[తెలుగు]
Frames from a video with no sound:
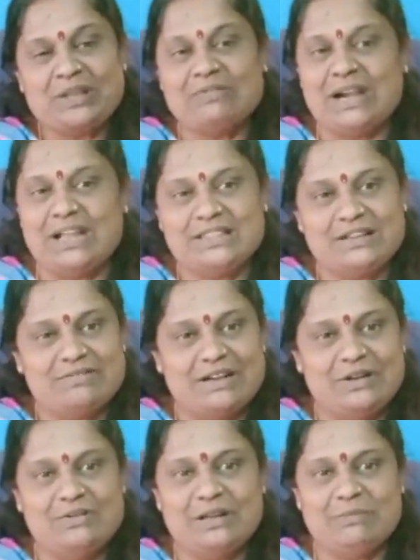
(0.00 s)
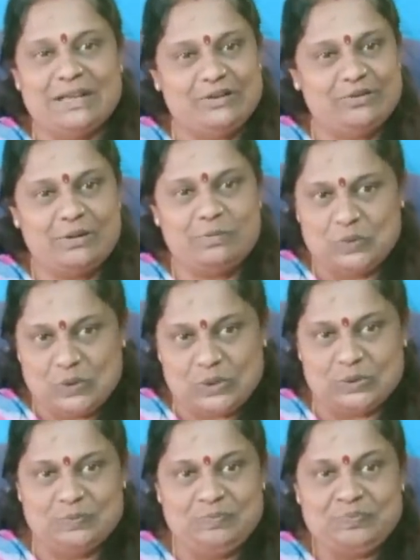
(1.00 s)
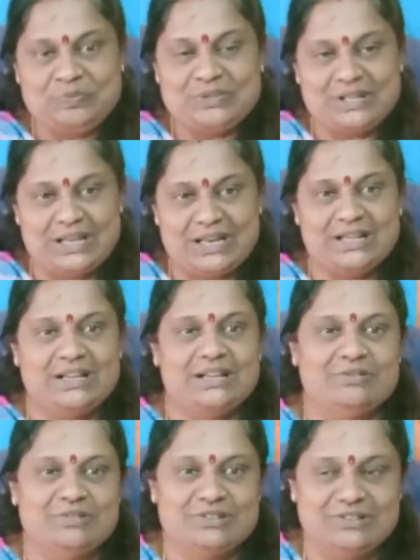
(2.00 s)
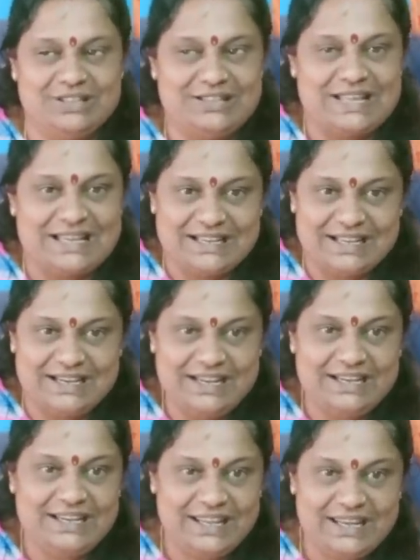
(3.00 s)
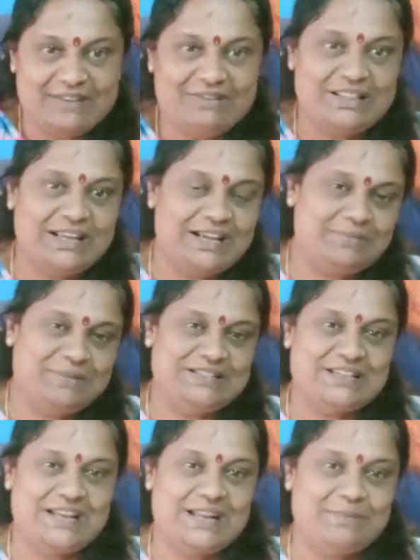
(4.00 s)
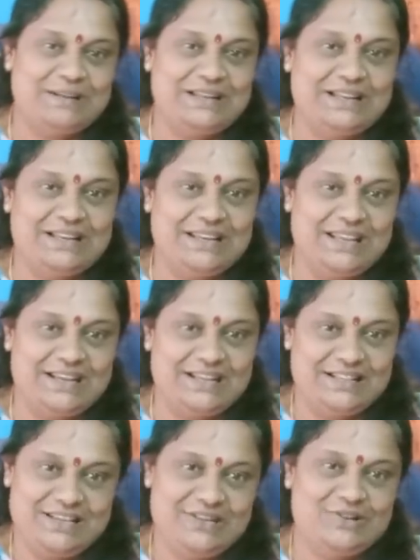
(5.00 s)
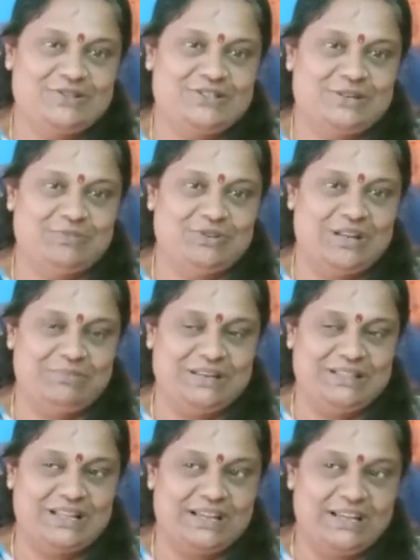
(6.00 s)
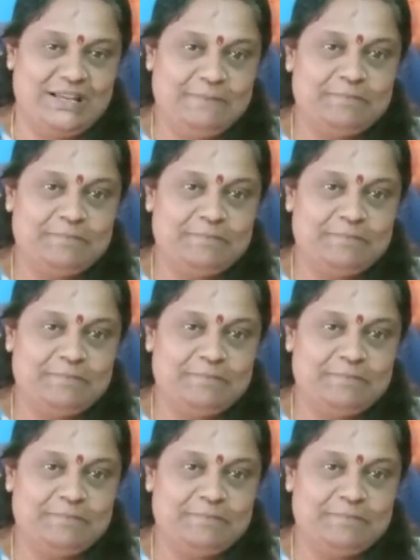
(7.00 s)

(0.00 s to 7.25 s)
వాళ్ళంతకు వాళ్ళు వాళ్ళ బయట కూడా పోరు ఆ రకంగా ఉంటుంది దానికని నేనే విధంగా పెంచాను నా పిల్లల్ని అనేది ఈరోజు చెప్తున్నాను మీ అందరికీ